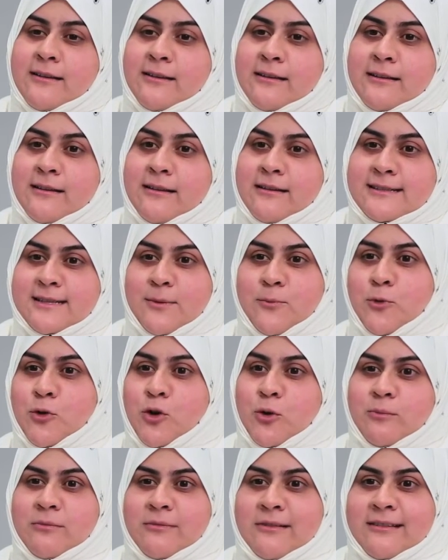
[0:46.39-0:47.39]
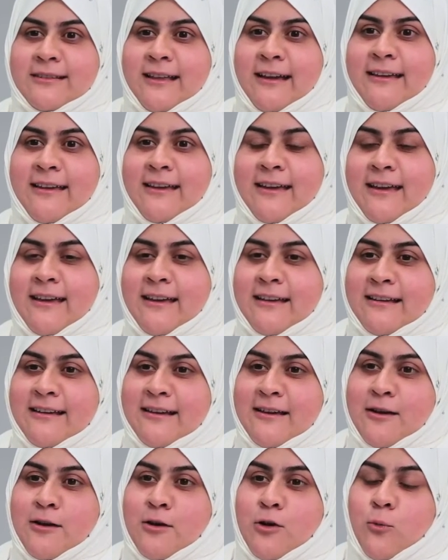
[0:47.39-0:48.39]
يسمونهم الدكه
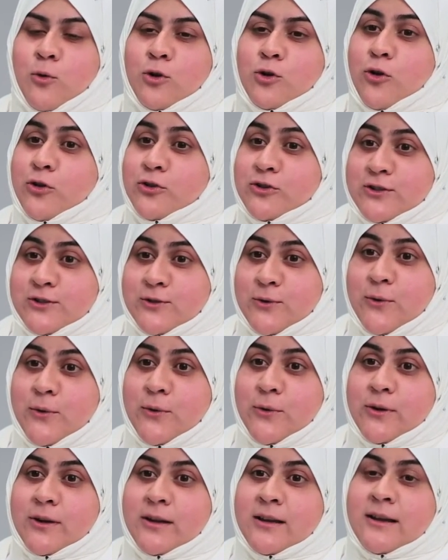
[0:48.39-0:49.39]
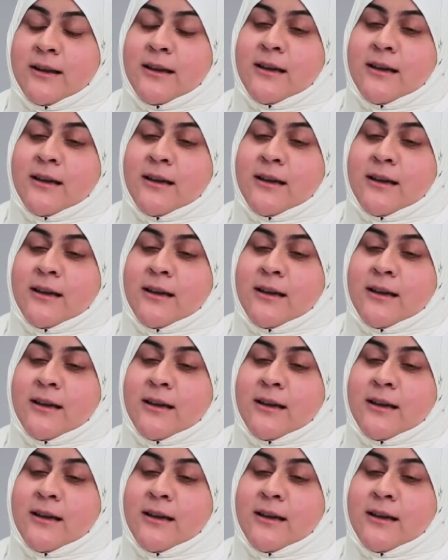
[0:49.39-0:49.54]
والكورتيزون